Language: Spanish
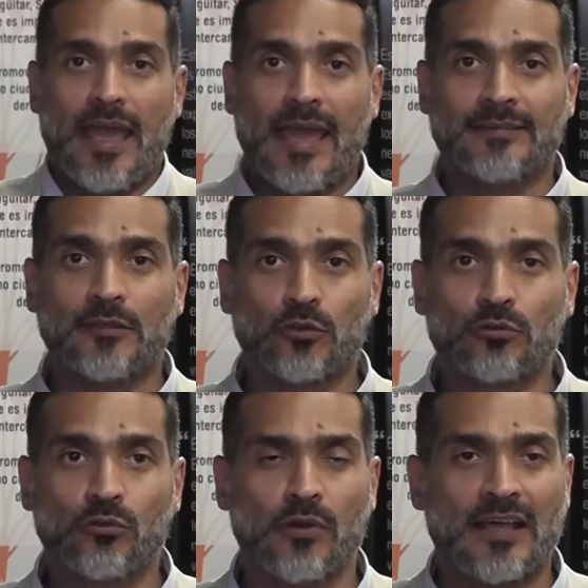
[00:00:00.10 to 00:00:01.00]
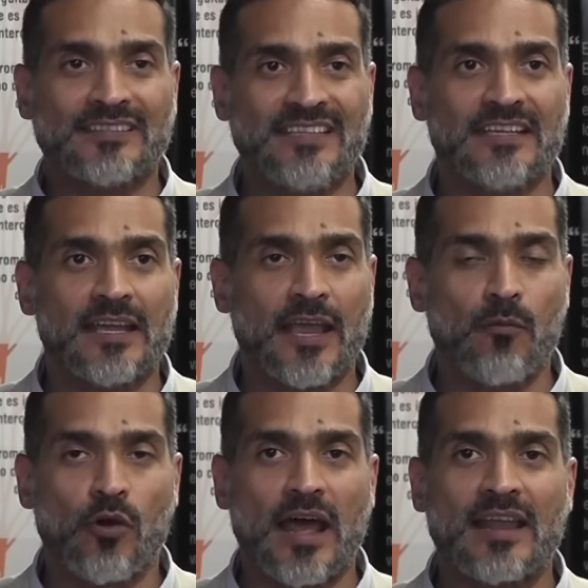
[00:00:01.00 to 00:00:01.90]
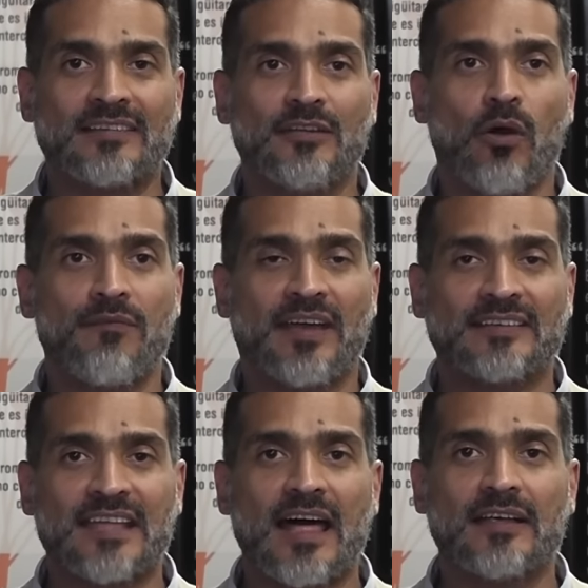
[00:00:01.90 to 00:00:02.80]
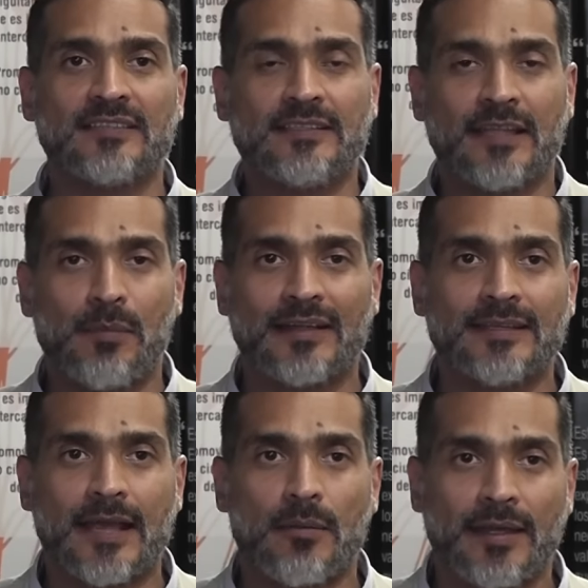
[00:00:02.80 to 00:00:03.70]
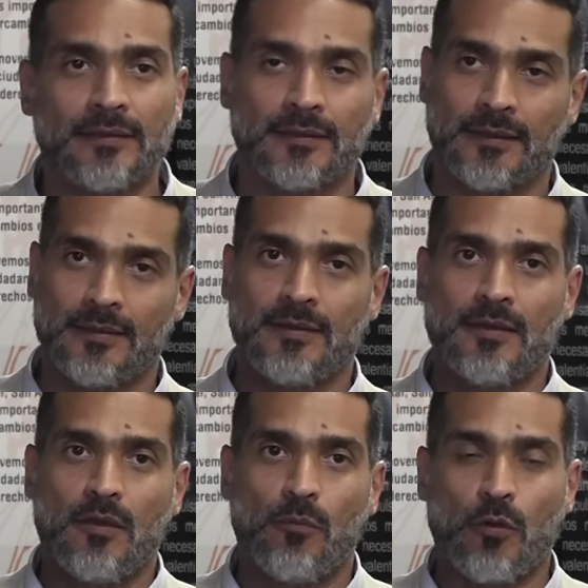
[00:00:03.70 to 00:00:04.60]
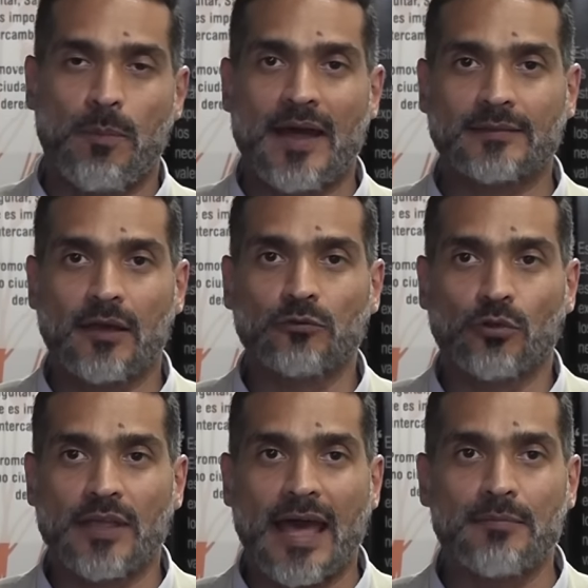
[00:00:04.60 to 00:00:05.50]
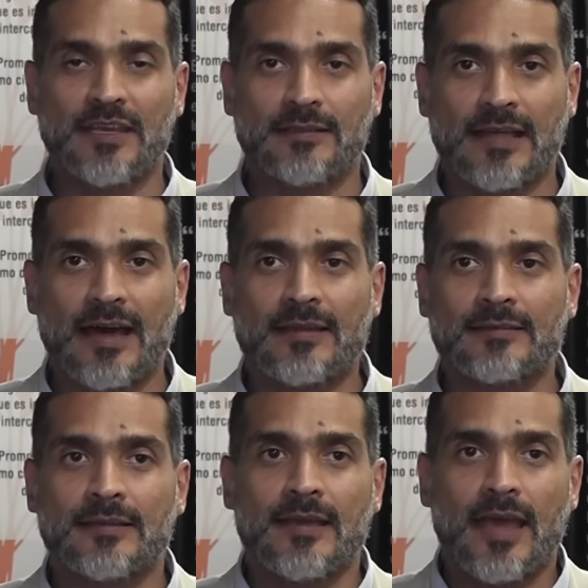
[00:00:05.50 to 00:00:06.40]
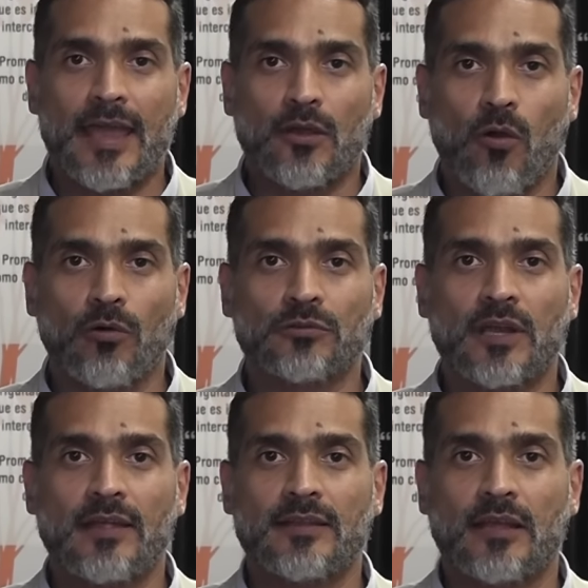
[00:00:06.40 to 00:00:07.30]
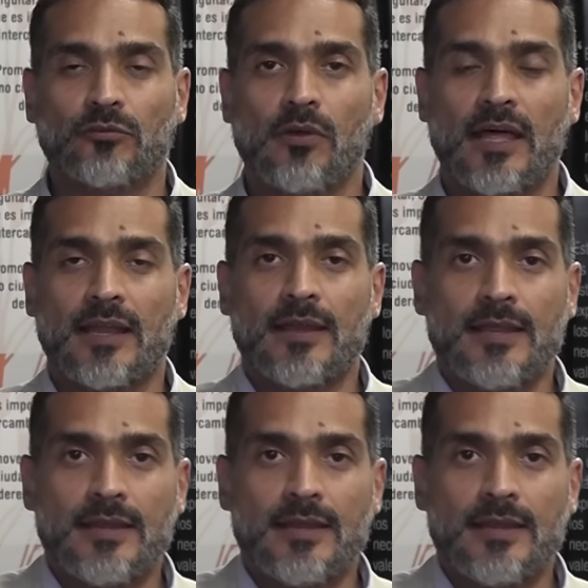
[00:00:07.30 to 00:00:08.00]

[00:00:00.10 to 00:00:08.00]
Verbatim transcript: Esa estructura psíquica y moral ha sido afectada sistemáticamente por parte de autoridades militares en contra de las ciudadanas